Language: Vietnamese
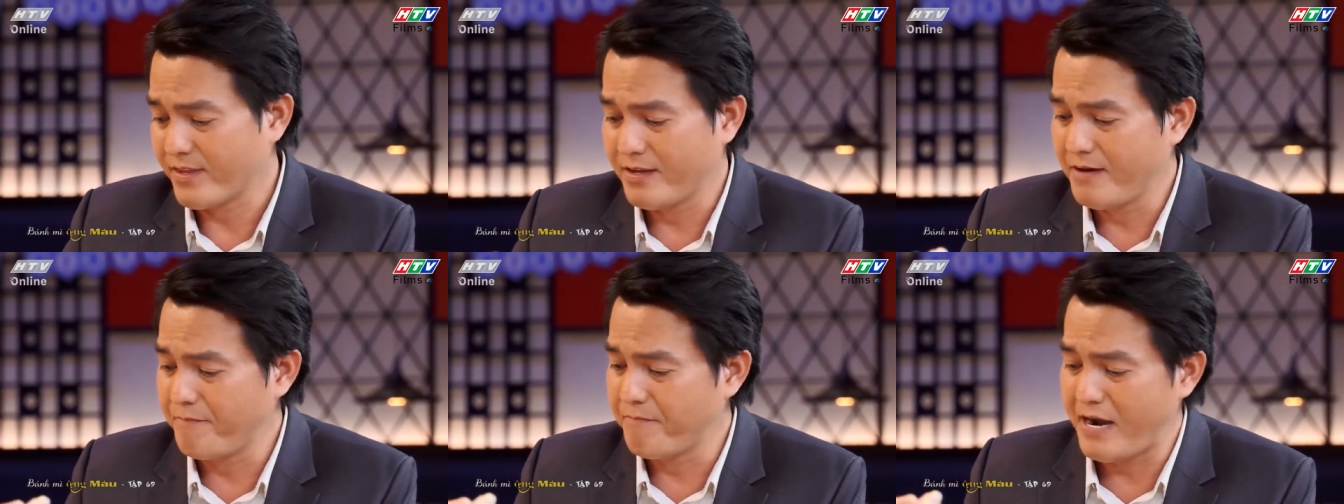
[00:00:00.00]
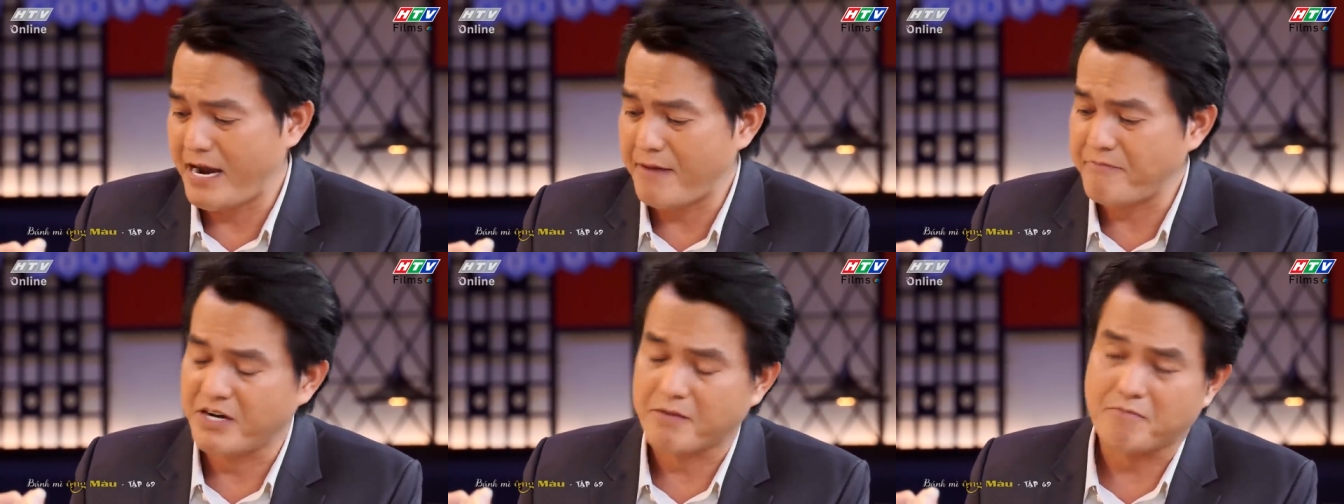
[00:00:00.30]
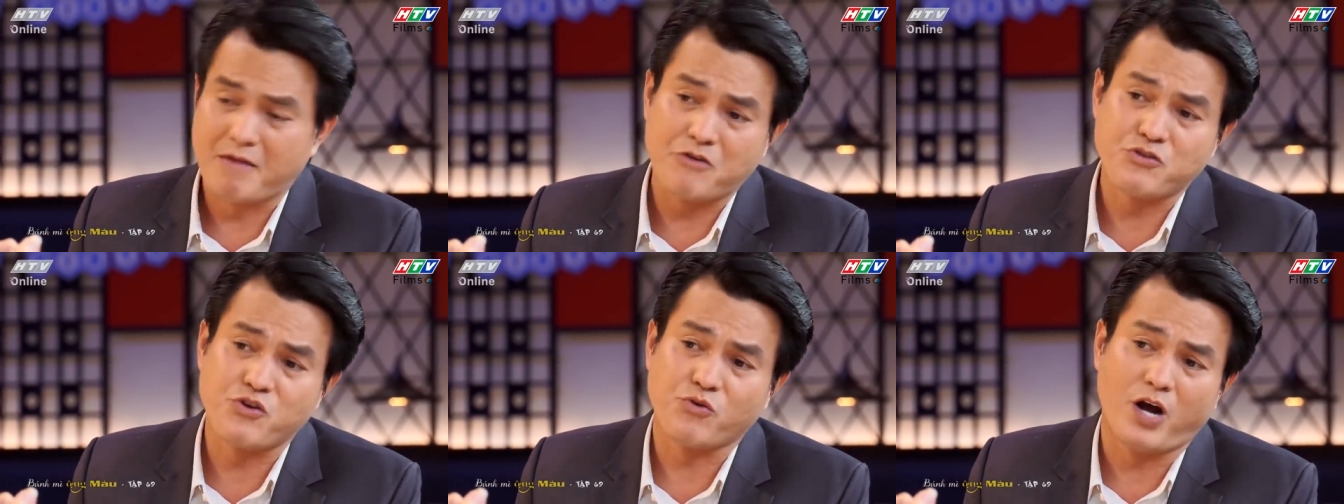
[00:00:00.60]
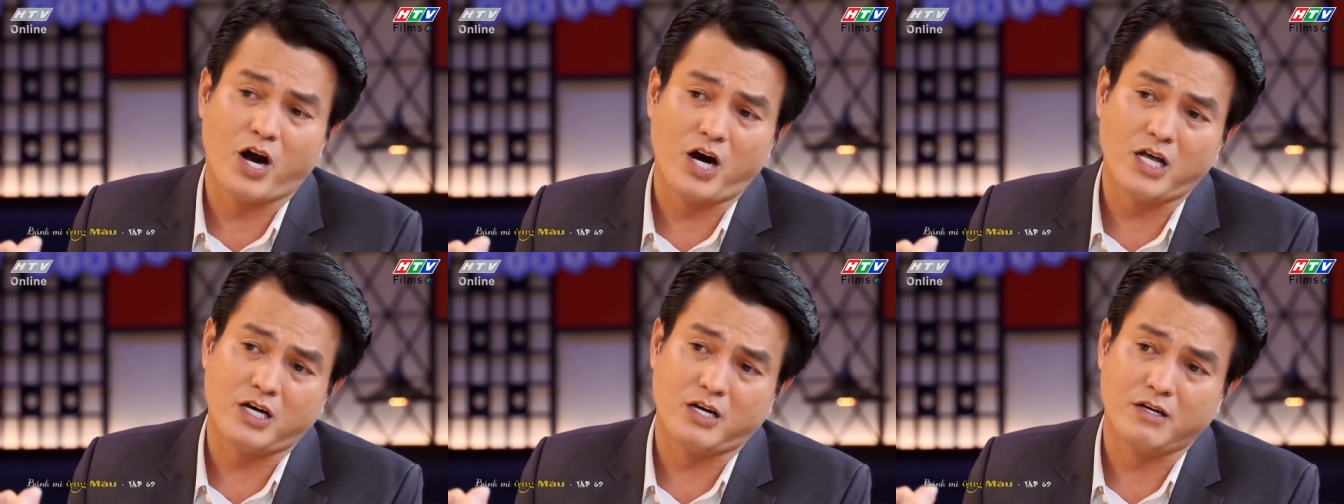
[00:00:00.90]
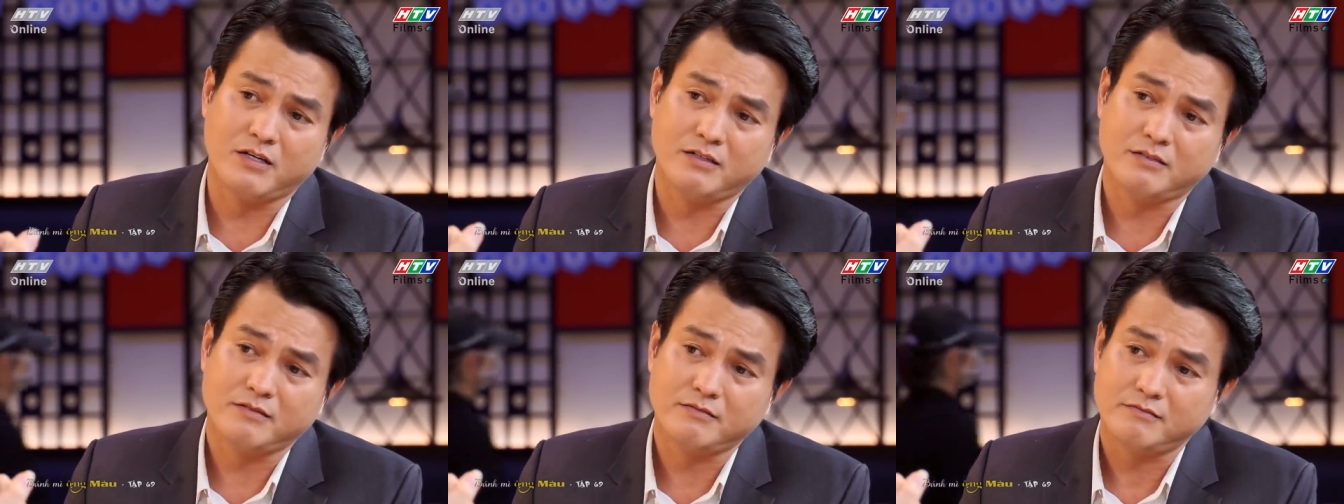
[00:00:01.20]
giúp em được bao nhiêu đó
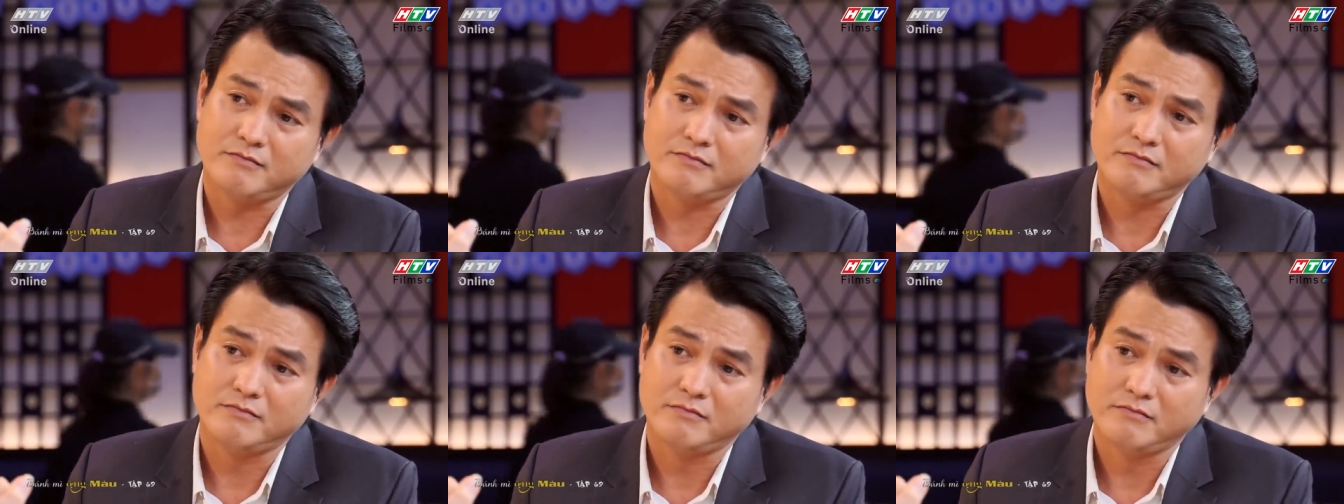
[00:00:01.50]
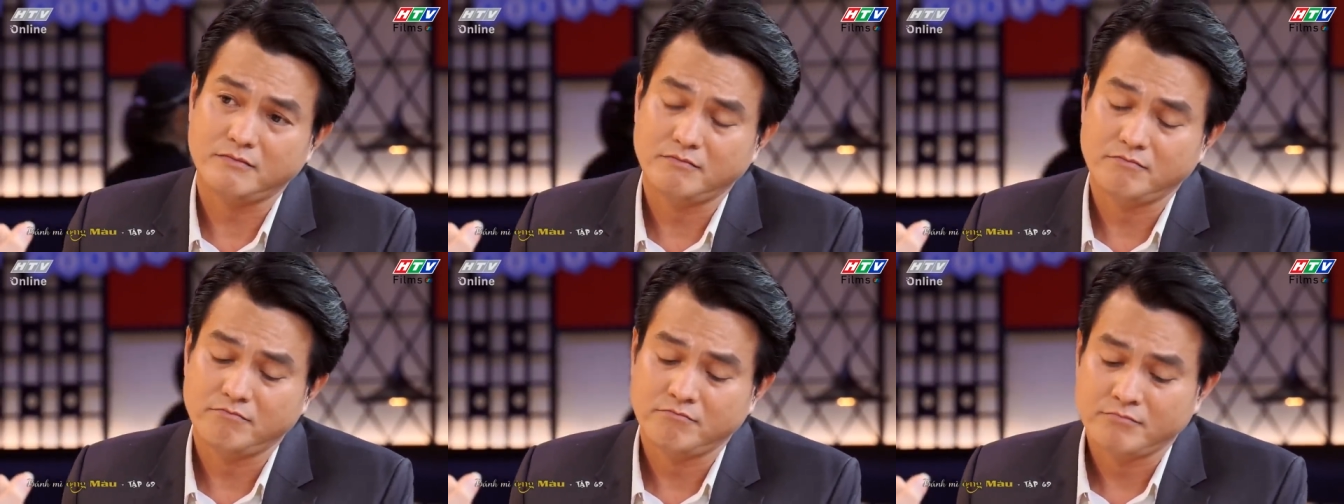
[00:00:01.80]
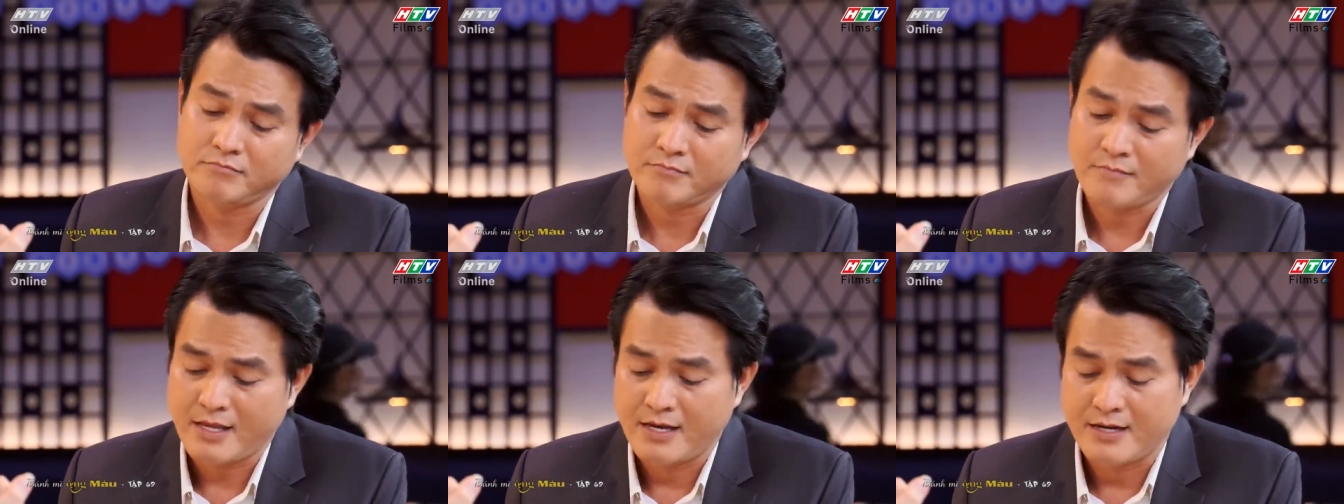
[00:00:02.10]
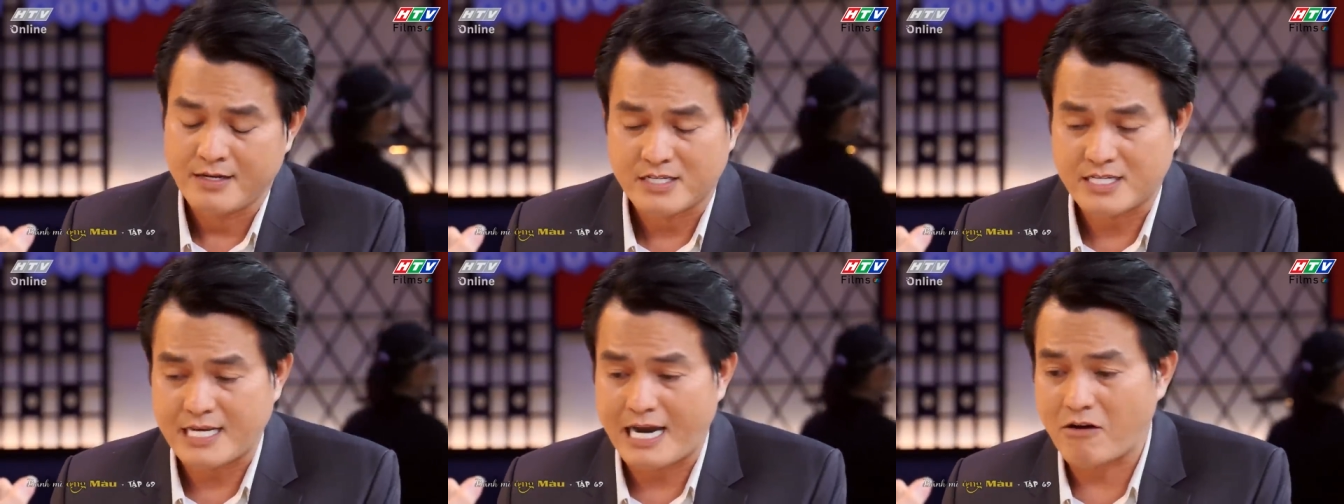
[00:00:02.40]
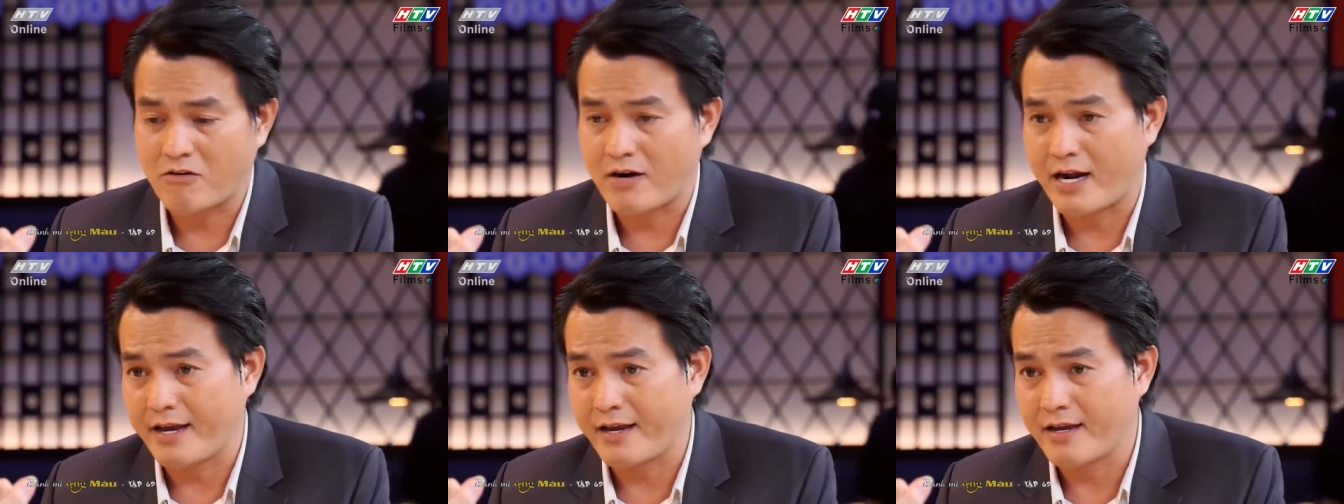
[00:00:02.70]
thôi
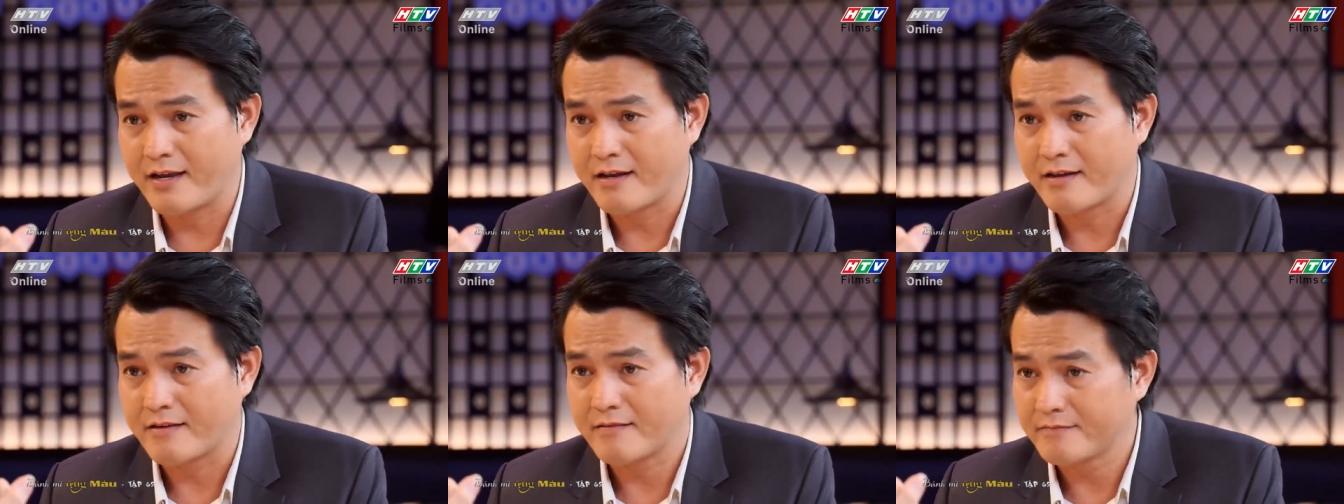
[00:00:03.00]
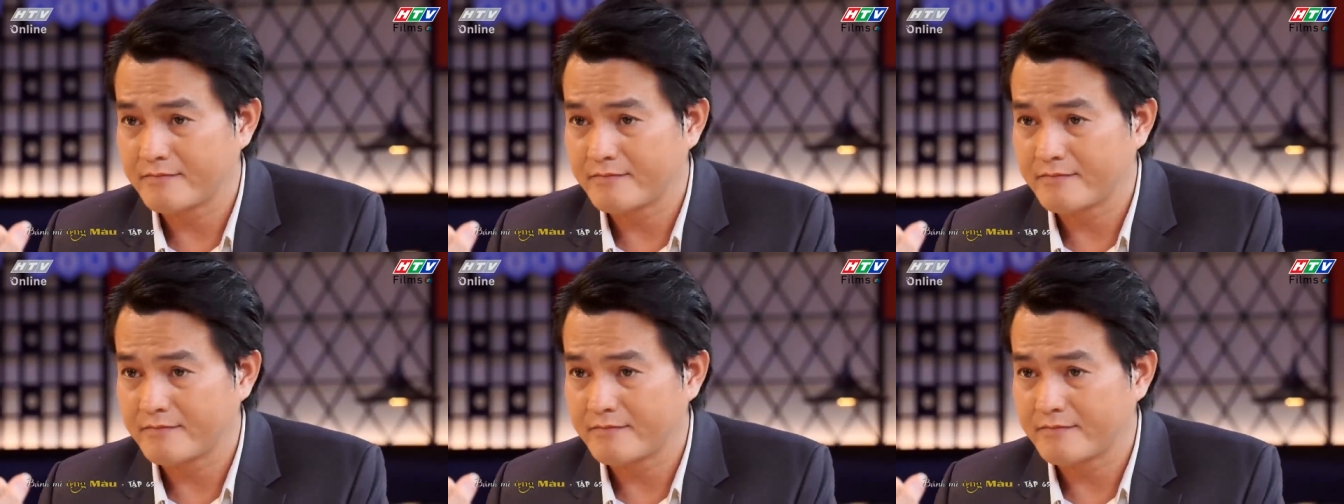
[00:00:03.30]
Sau này